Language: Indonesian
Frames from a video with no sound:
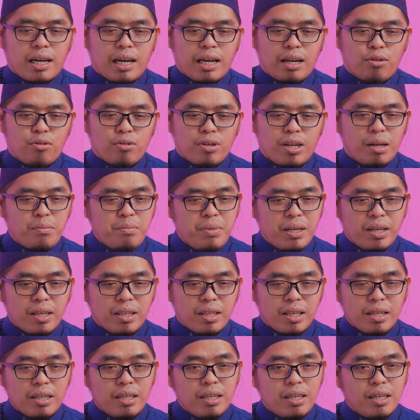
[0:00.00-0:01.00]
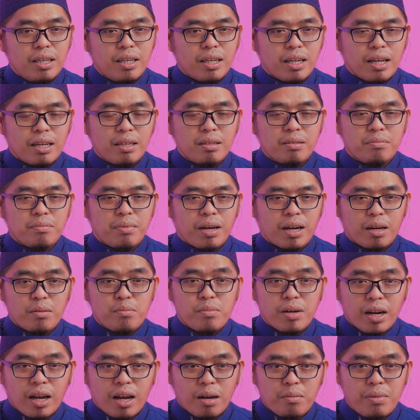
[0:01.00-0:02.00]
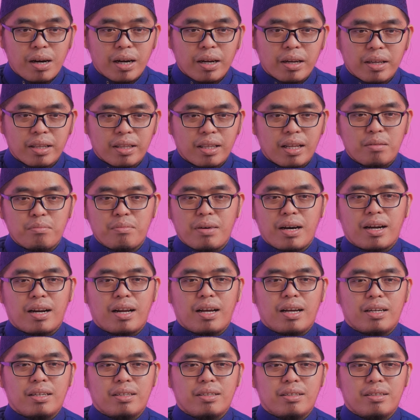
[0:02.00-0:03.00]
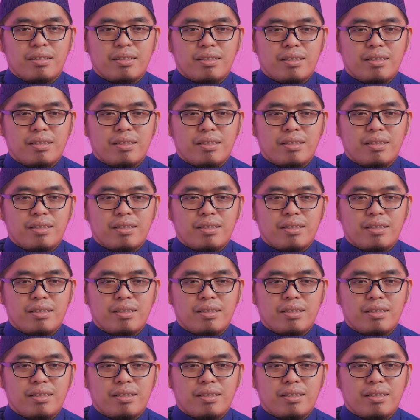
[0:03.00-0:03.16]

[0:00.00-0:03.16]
Kalau nabi kita dihina, maka mereka bangkit dan marah.